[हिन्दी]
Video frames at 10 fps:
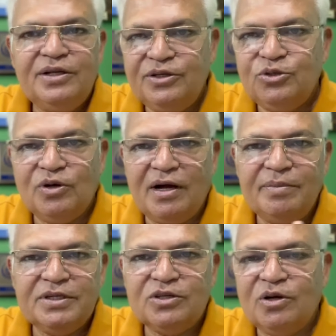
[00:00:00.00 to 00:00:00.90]
ये जो
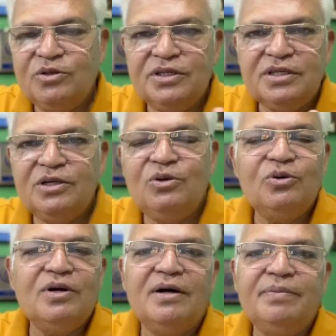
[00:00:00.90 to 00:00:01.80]
आम एस्ट्रोलॉजर की
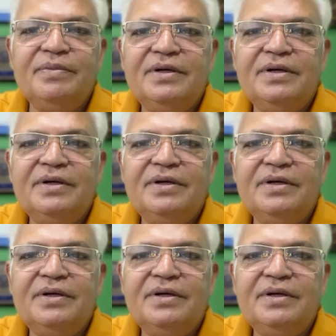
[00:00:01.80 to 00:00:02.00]
लोग आप